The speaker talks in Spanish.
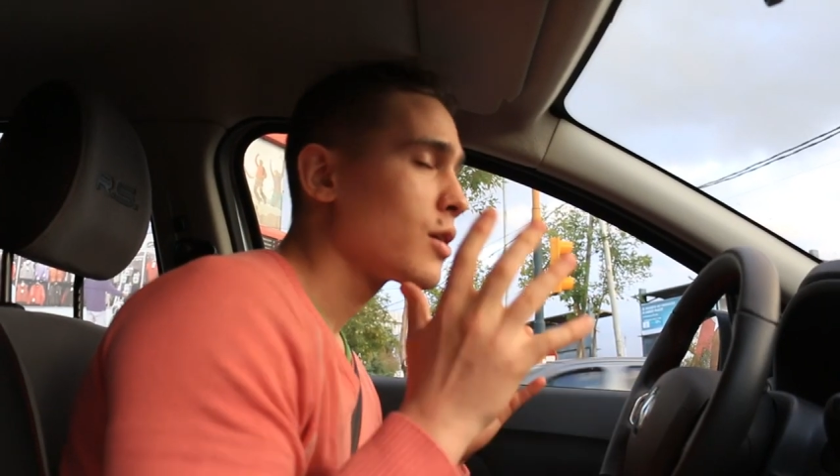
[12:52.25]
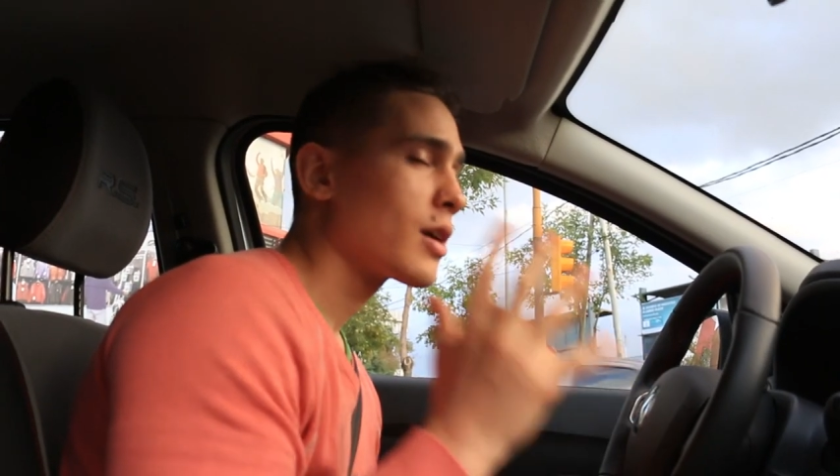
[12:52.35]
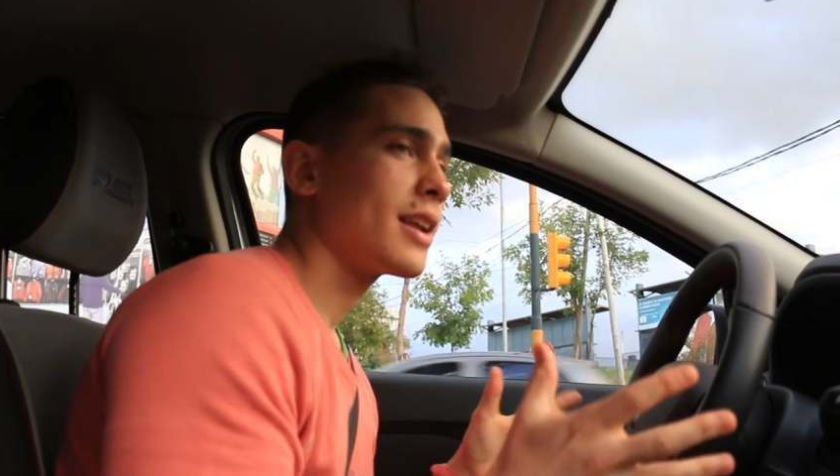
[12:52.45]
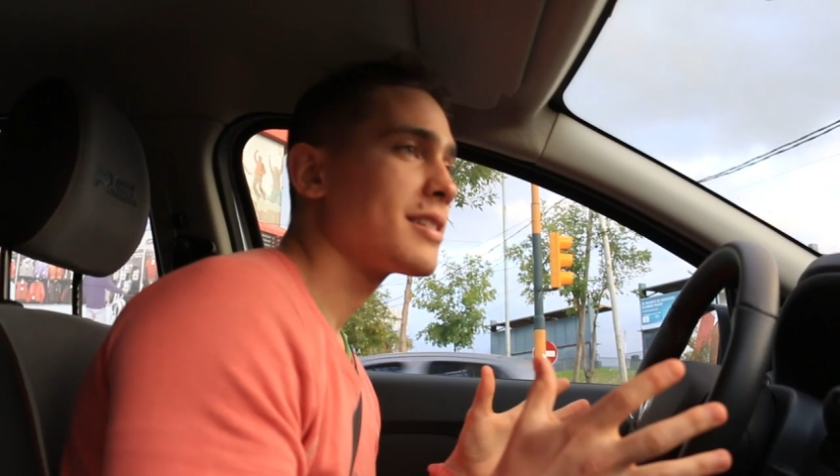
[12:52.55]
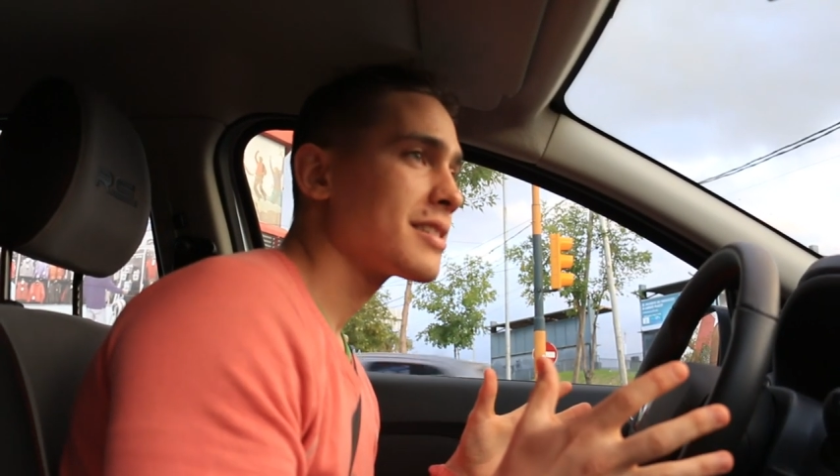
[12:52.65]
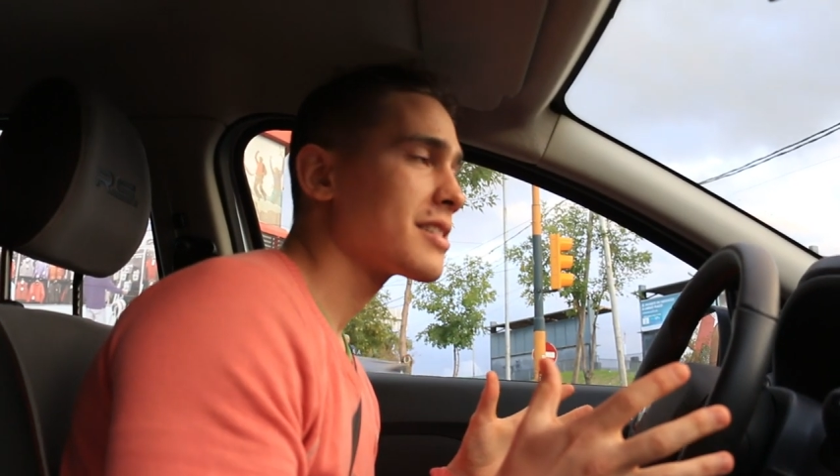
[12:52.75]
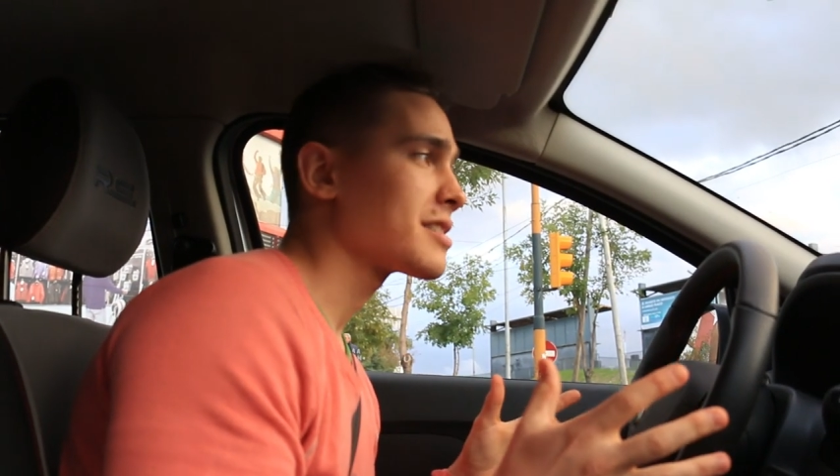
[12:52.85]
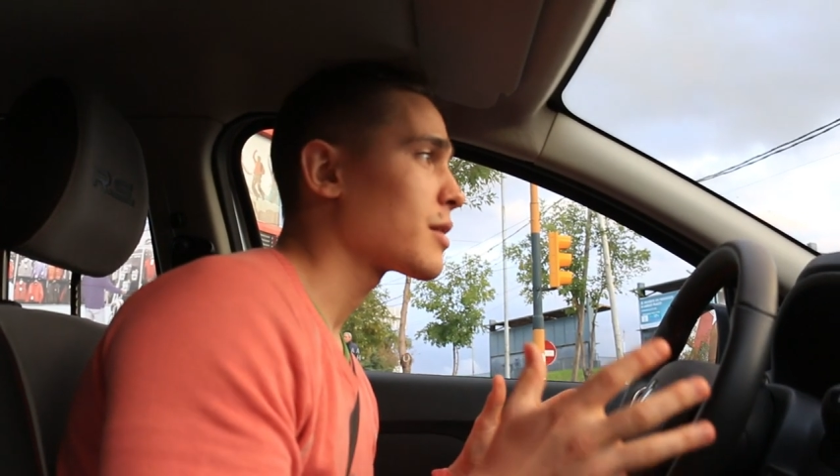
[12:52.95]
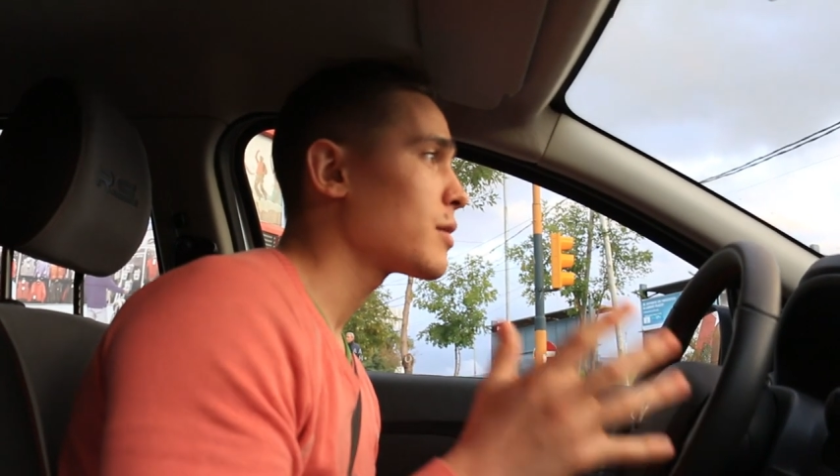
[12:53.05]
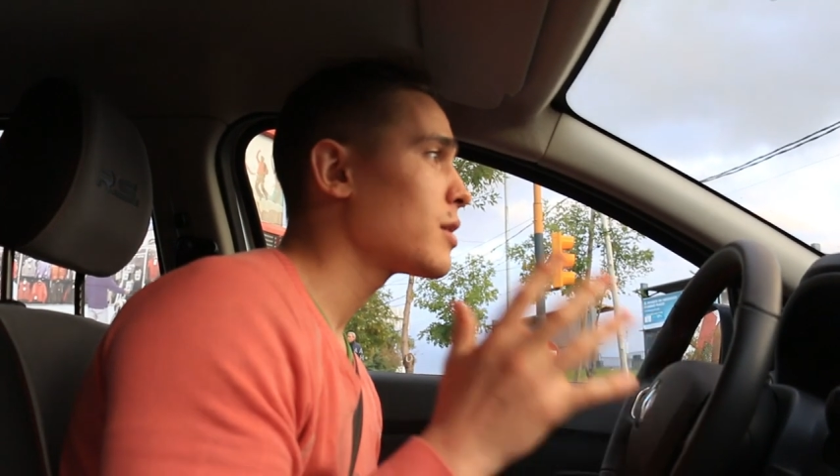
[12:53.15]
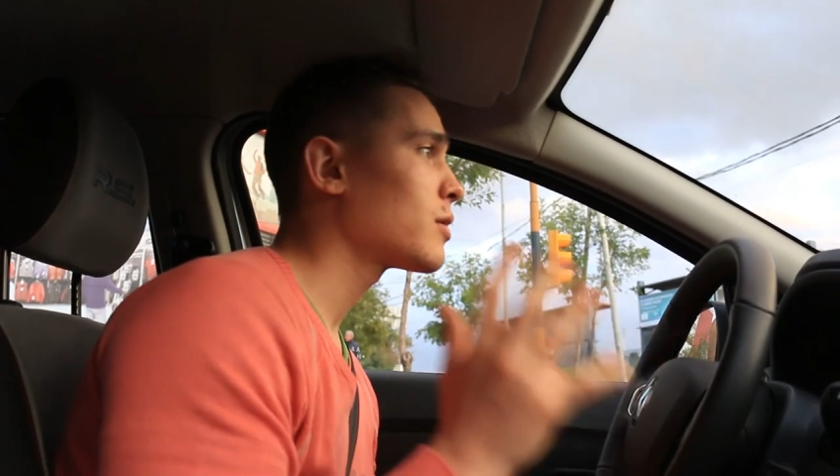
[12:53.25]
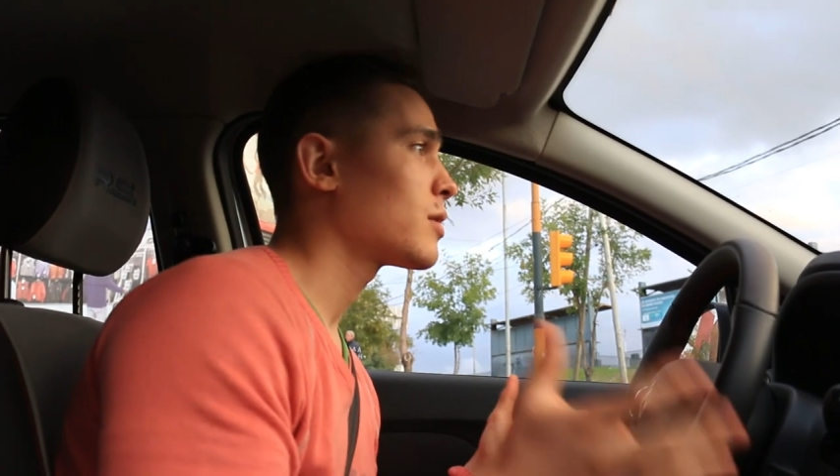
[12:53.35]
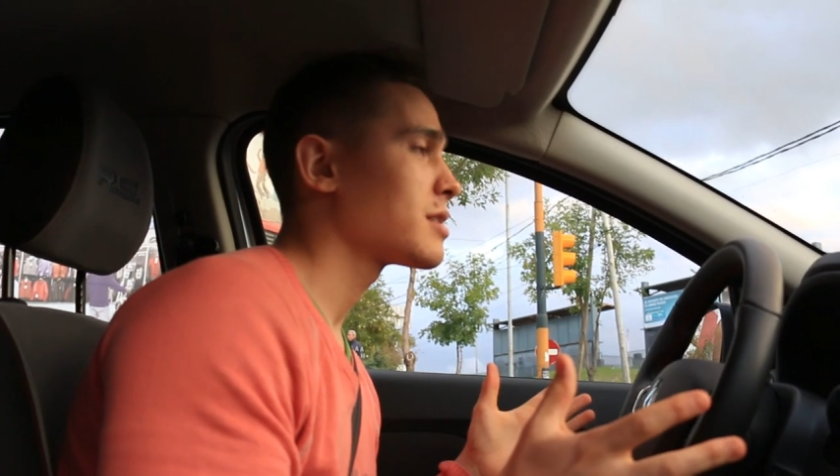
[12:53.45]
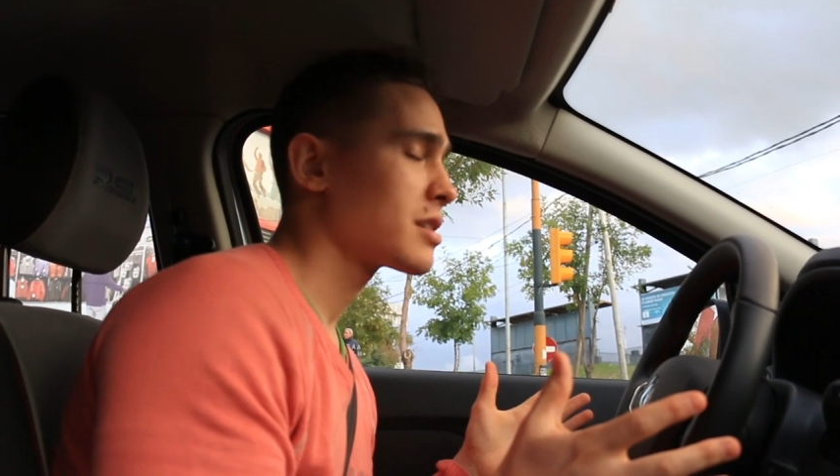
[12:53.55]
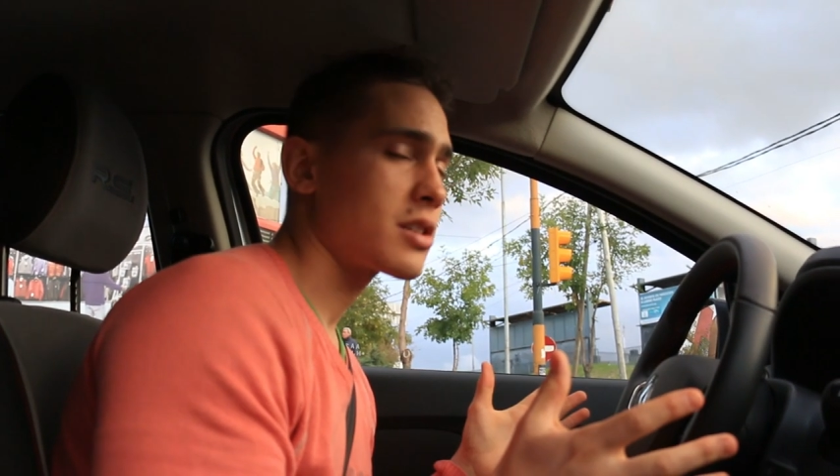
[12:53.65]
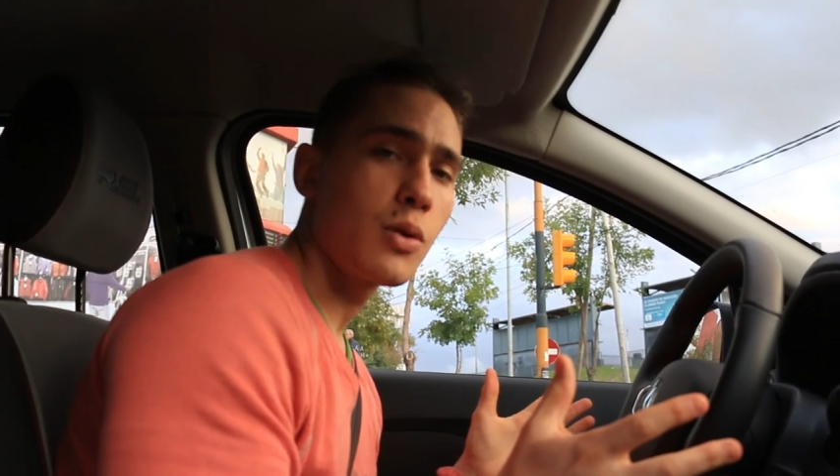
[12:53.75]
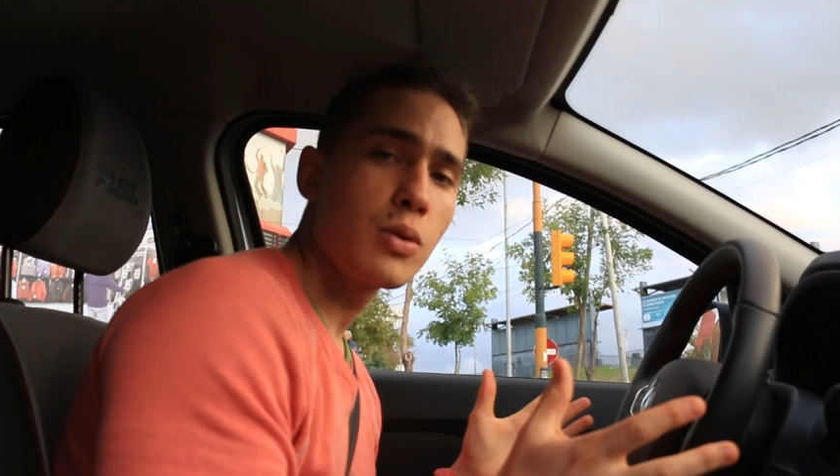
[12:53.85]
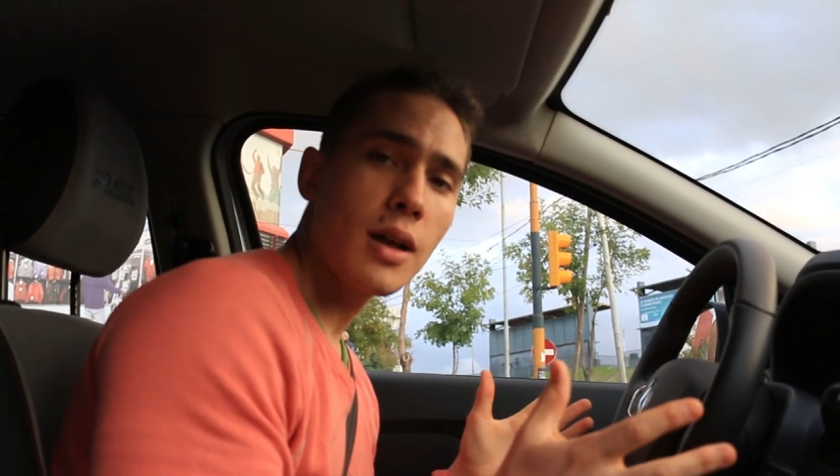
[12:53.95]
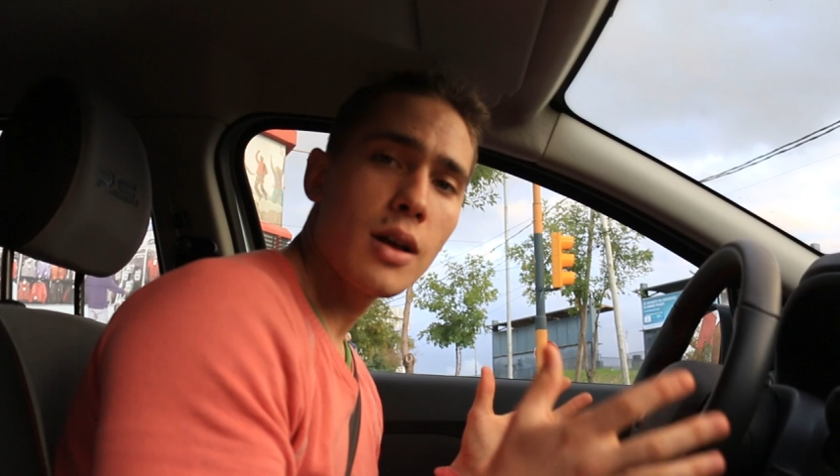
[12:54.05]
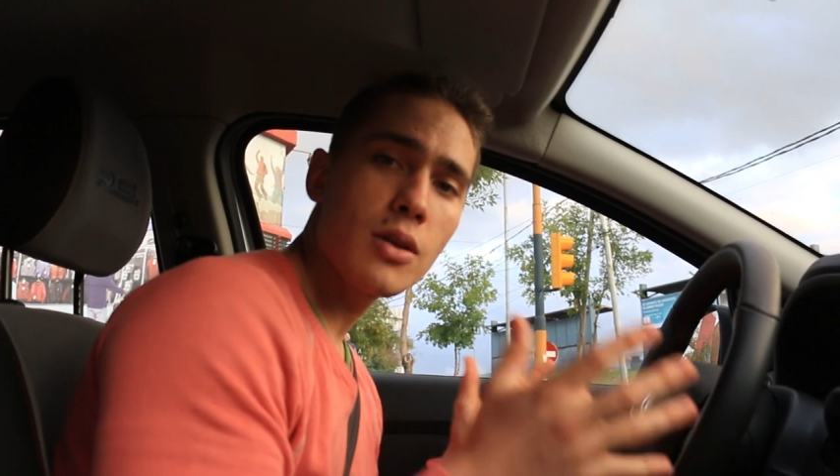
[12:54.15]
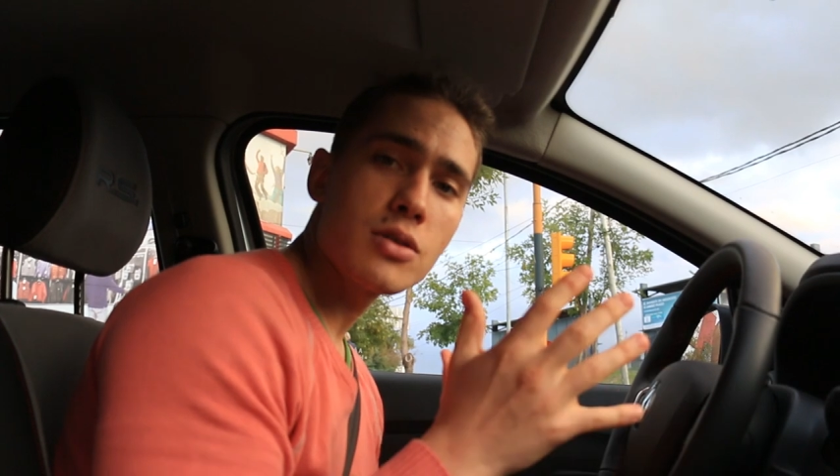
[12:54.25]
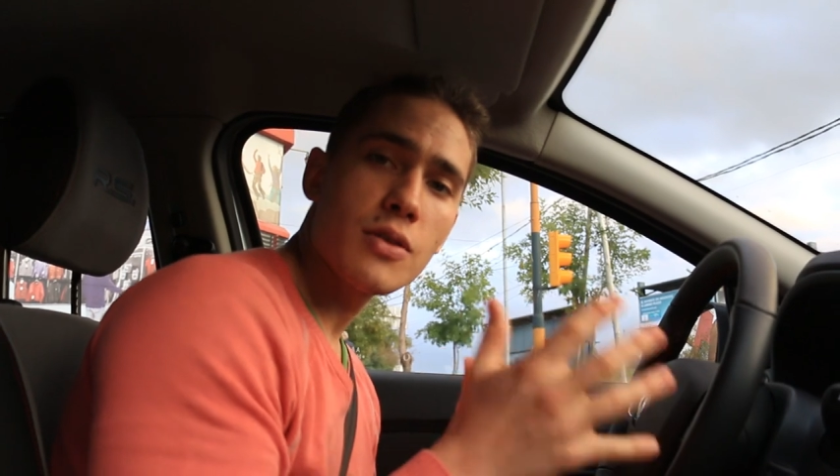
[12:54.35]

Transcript: Ojalá les haya servido, les haya gustado.